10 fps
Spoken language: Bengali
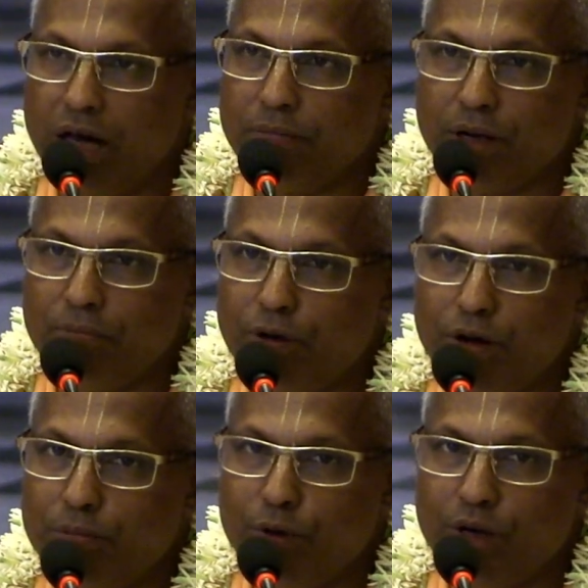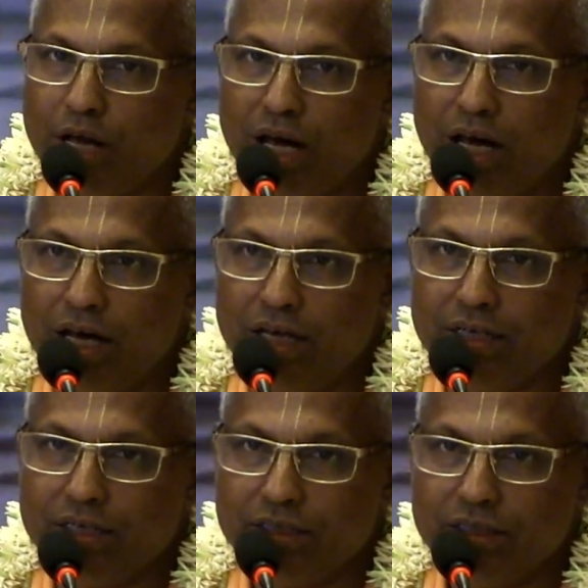আমরা বলবো না
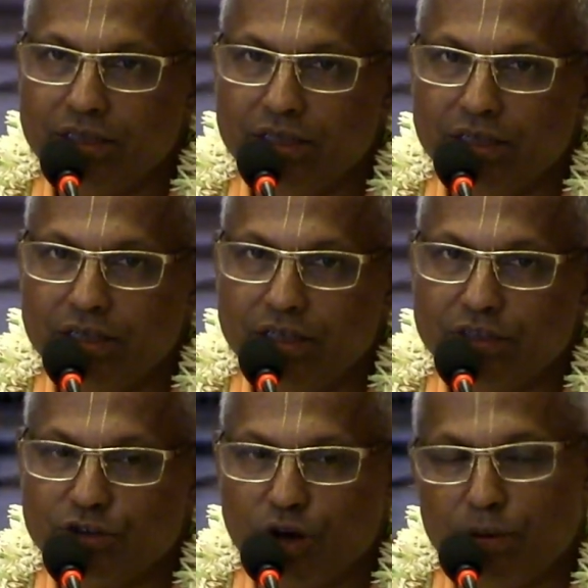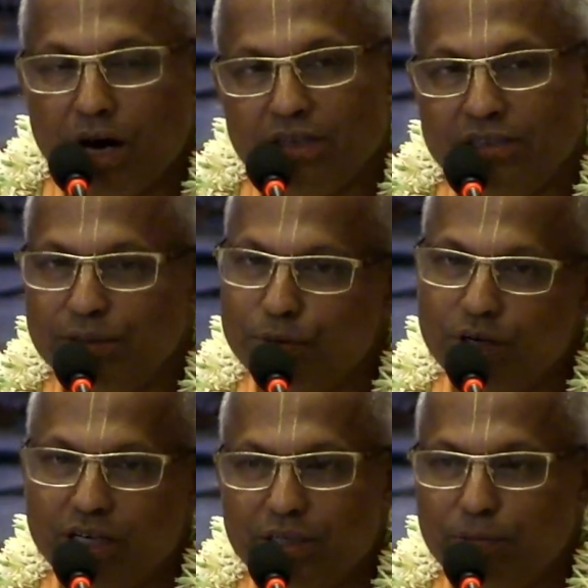সবার
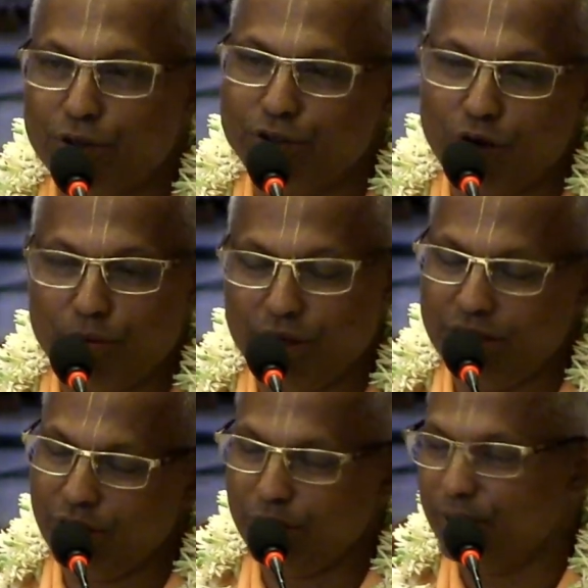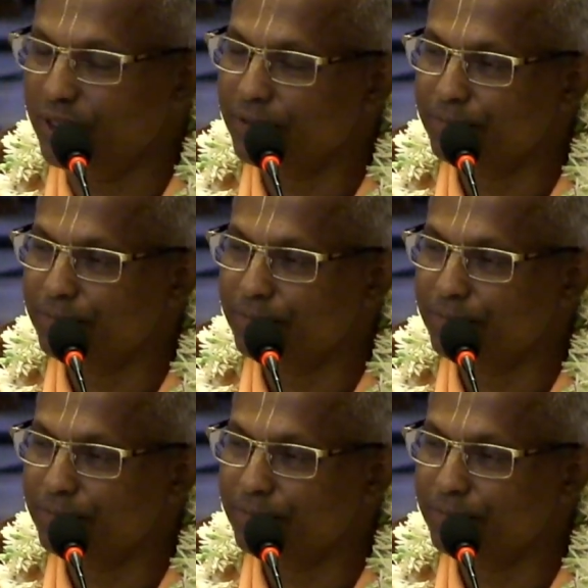জীবনে ডিভোর্স হবেই হবে